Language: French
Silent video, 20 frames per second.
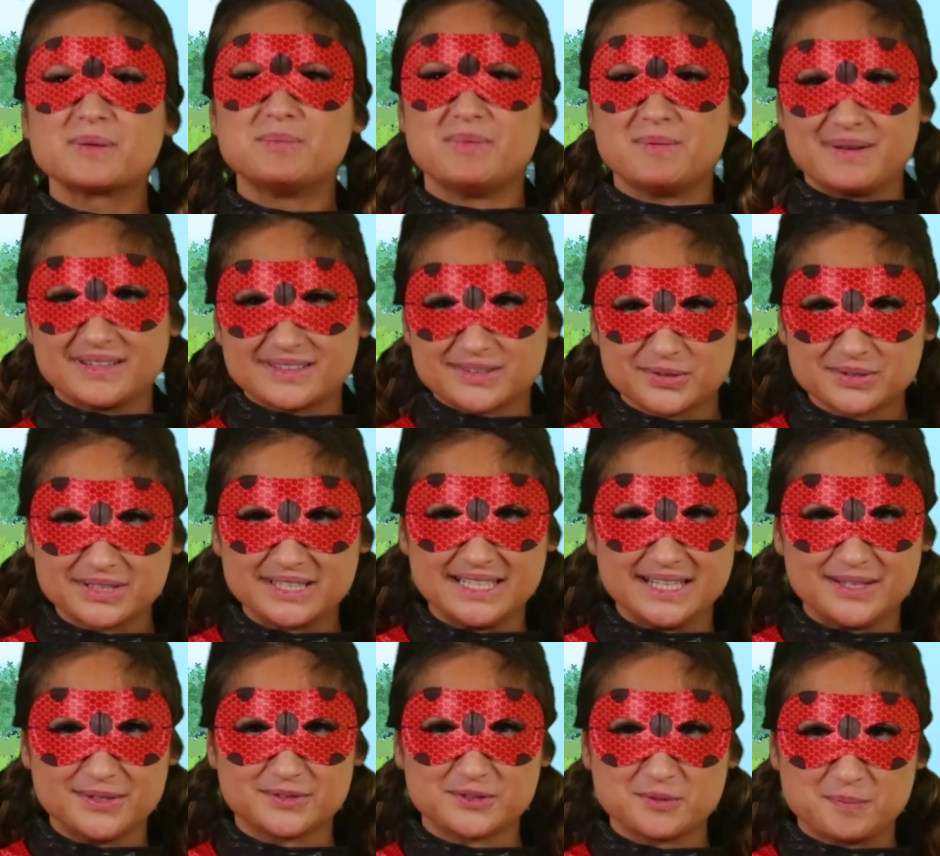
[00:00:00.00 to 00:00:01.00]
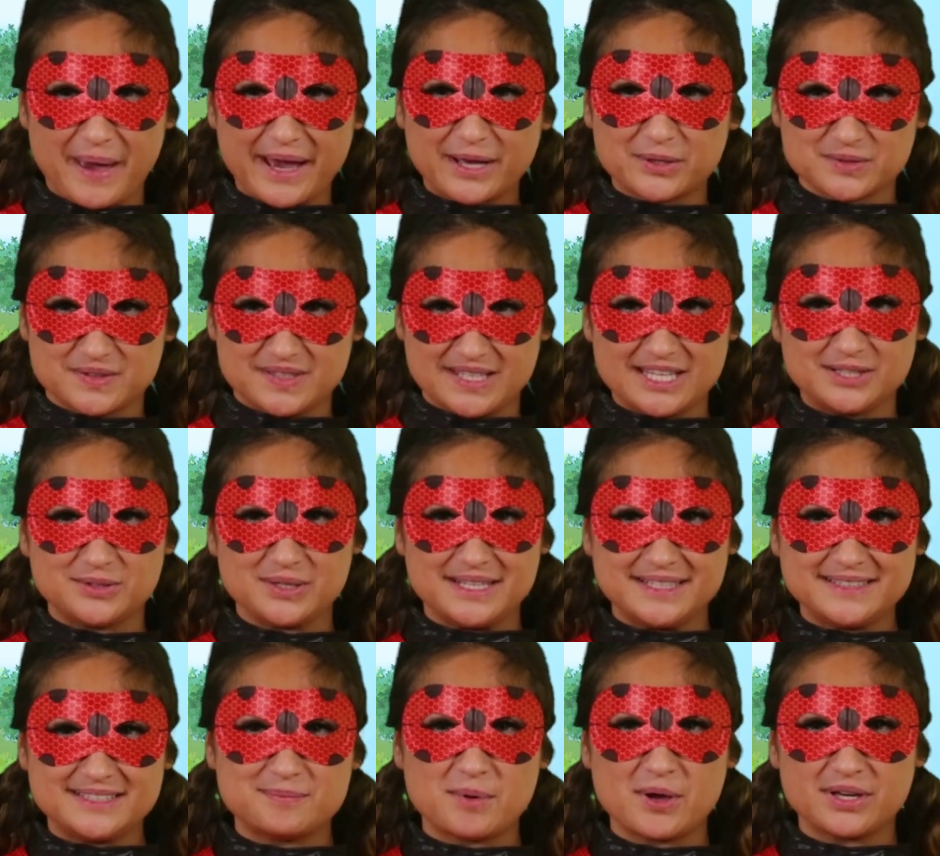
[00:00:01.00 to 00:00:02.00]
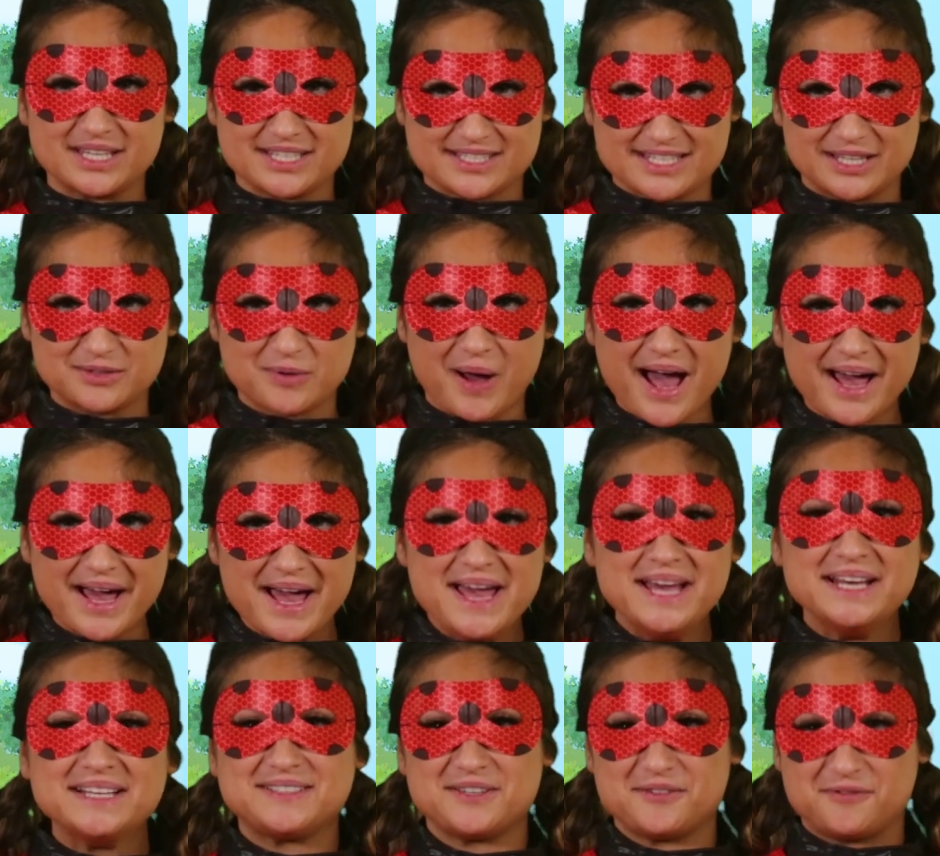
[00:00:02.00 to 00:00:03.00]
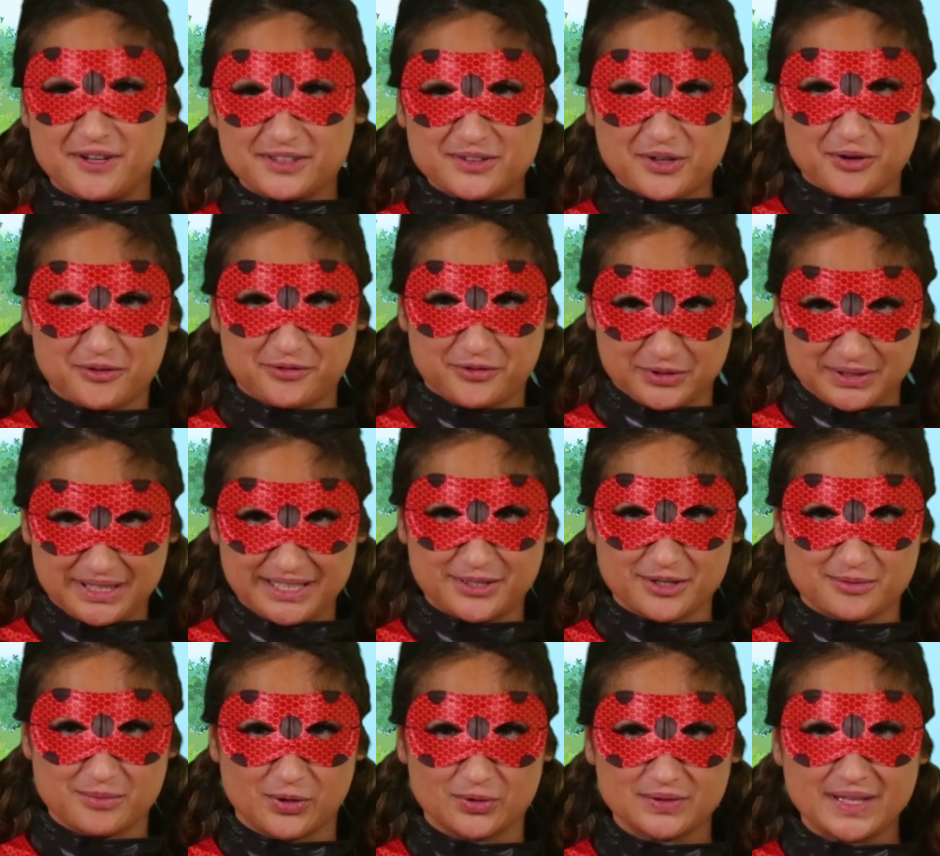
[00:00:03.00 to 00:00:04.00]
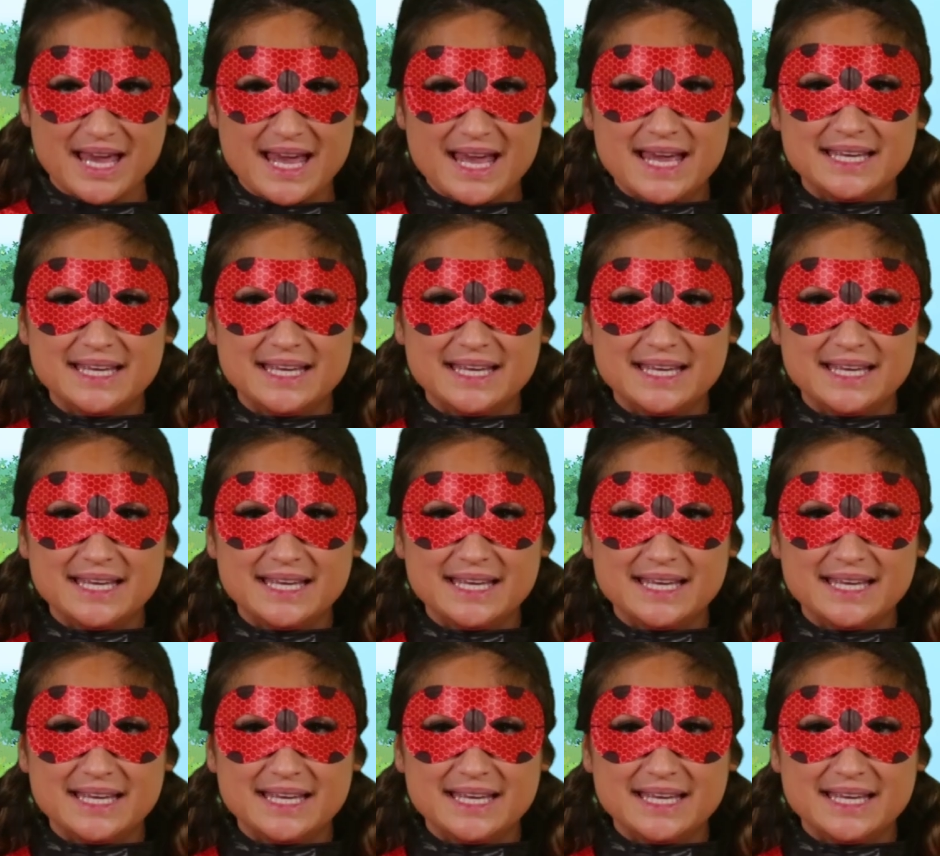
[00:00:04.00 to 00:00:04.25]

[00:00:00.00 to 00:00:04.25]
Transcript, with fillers: Mais maintenant qu'il est le super conseiller de Ladybug et Chat Noir, c'est votre enfant qui commande.